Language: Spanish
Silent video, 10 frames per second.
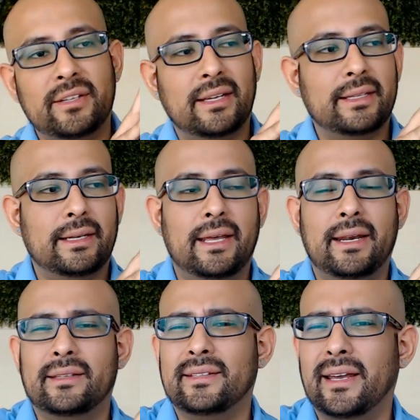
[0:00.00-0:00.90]
no vas a
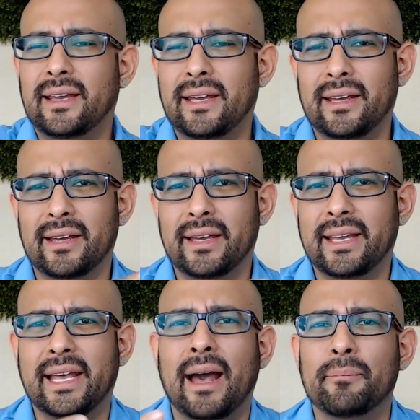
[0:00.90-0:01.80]
tener
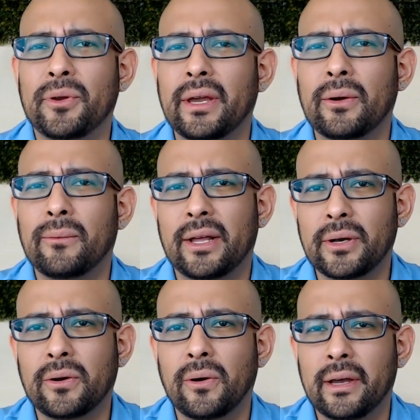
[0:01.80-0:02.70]
ese cambio en
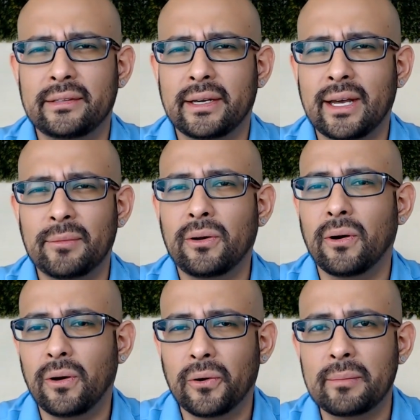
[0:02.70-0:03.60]
cuanto a ese cambio
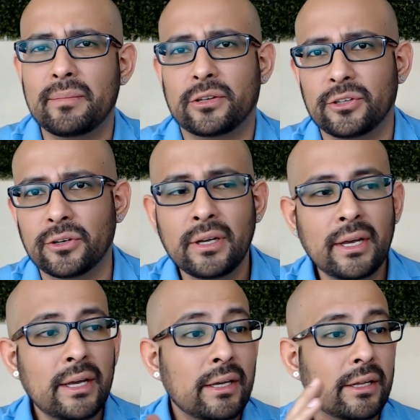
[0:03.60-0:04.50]
color o inversión.
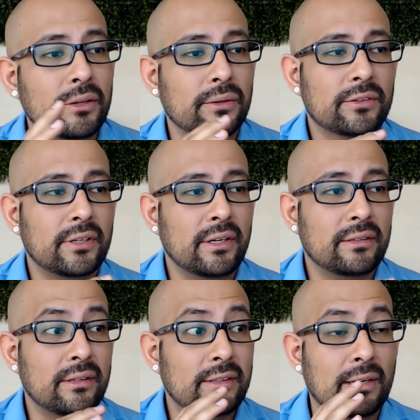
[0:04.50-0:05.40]

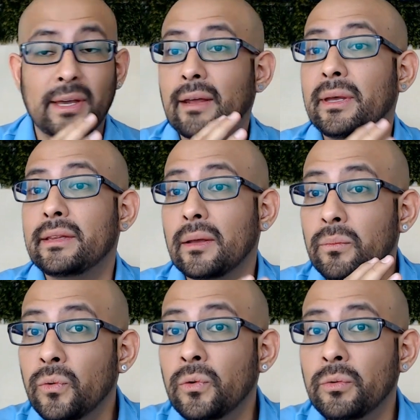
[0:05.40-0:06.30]
Entonces se ve realmente
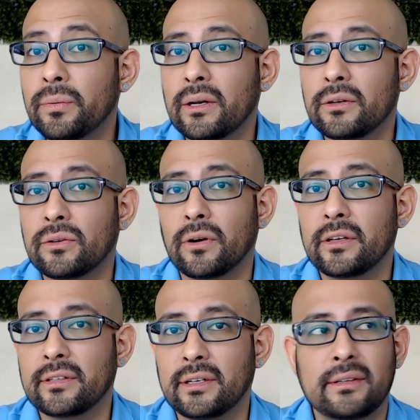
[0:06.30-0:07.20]
muy bien los
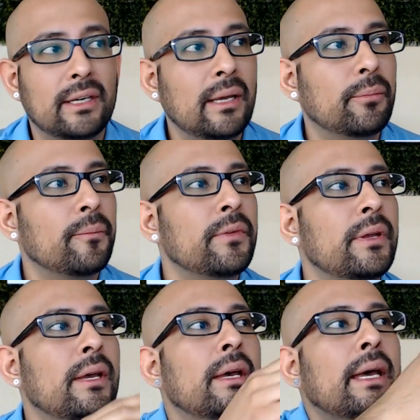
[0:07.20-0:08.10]
colores en este
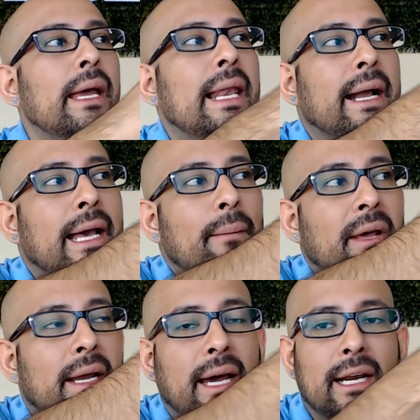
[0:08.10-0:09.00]
equipo. La
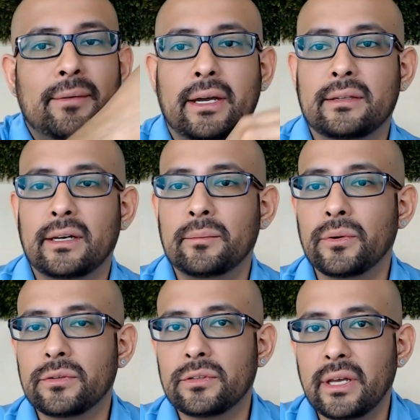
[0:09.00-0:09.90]
cámara acá arriba que
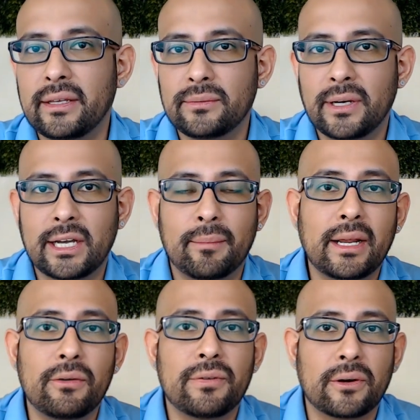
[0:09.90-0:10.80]
tenemos es una
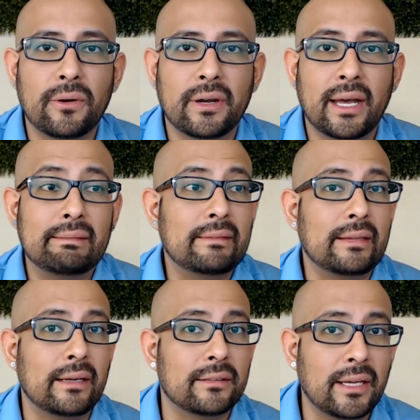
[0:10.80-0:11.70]
cámara infrarroja
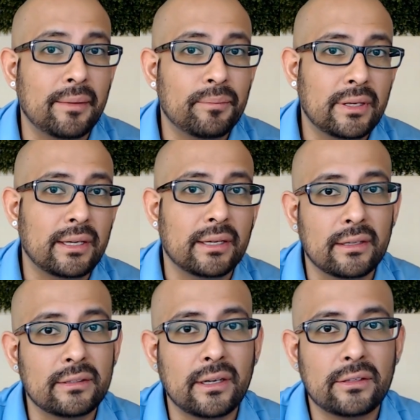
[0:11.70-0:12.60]
3D. ¿Qué
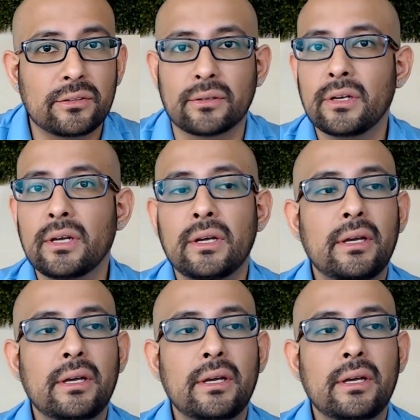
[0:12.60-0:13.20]
quiere decir esto?